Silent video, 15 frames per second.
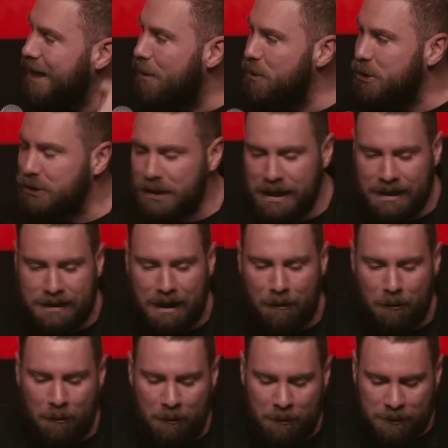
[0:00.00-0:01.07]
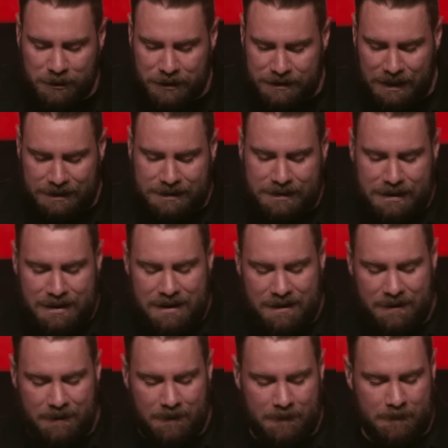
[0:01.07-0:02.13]
Salmos 31 diz assim:
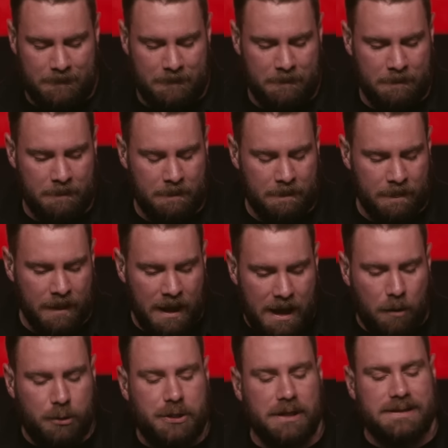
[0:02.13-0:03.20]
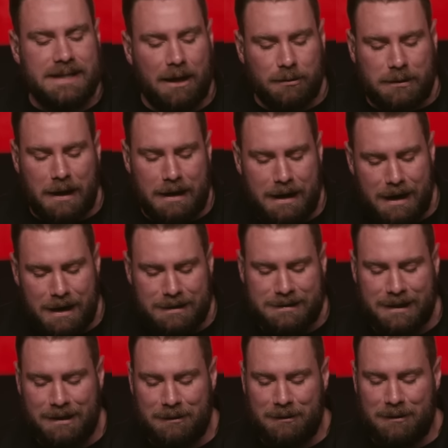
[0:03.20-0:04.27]
Eu te exaltarei,
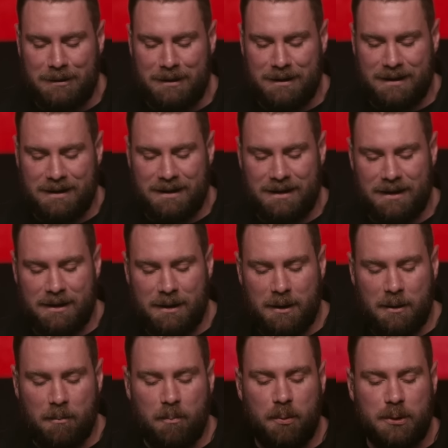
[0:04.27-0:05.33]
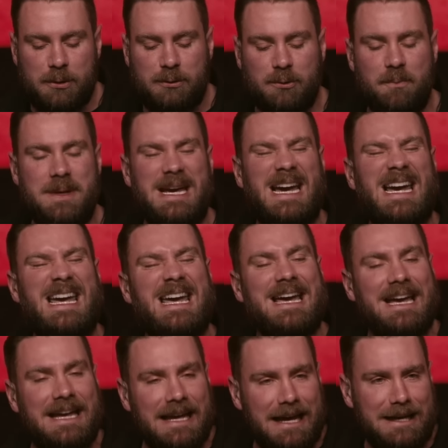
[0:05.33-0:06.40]
Senhor, pois tu me
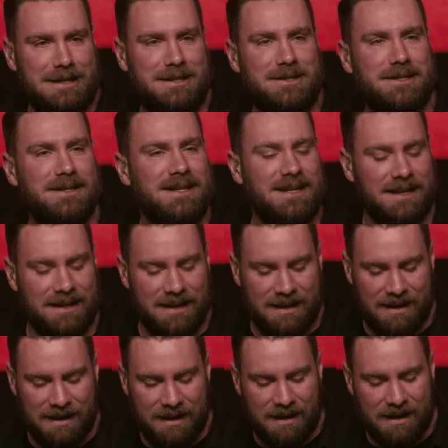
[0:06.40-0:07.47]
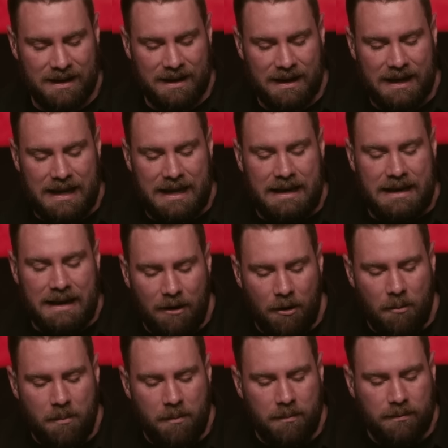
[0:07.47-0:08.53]
reergueste e
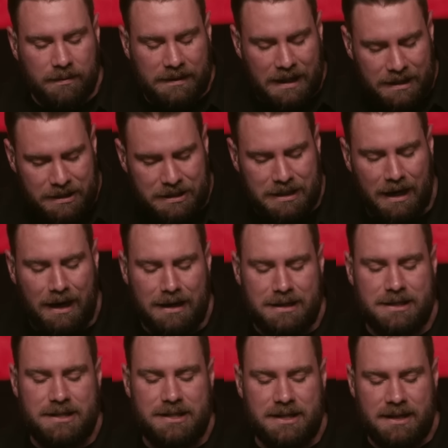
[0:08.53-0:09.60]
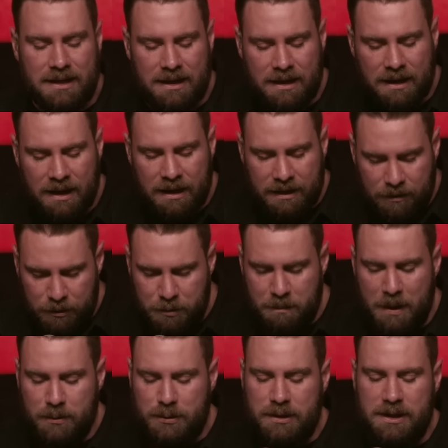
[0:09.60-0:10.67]
não deixaste que os
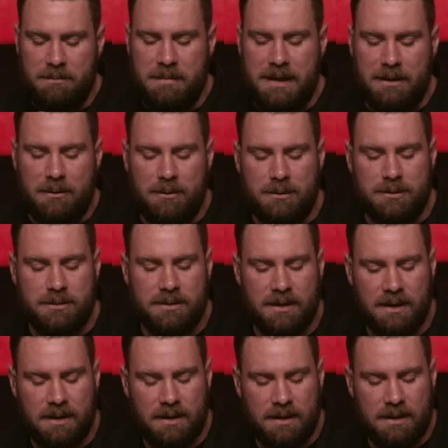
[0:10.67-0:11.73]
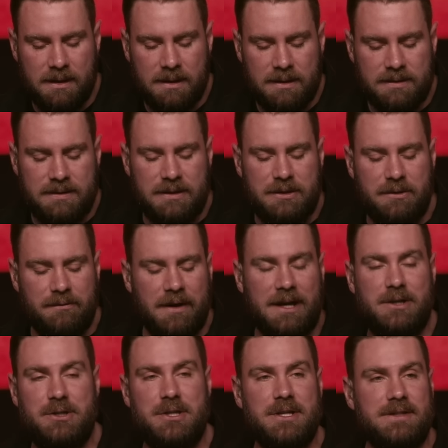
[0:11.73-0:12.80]
meus inimigos se
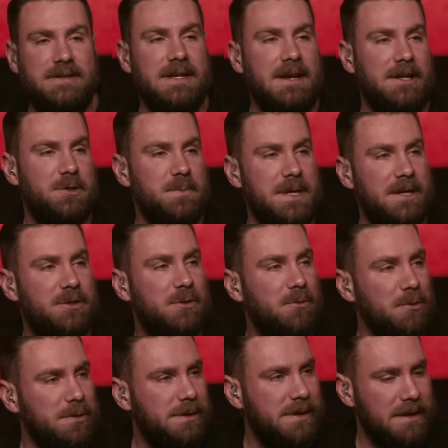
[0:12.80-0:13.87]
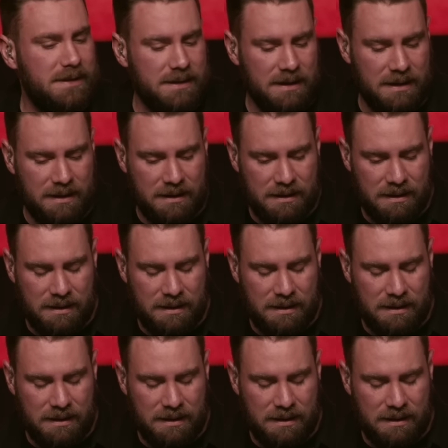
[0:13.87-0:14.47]
divertissem às minhas custas.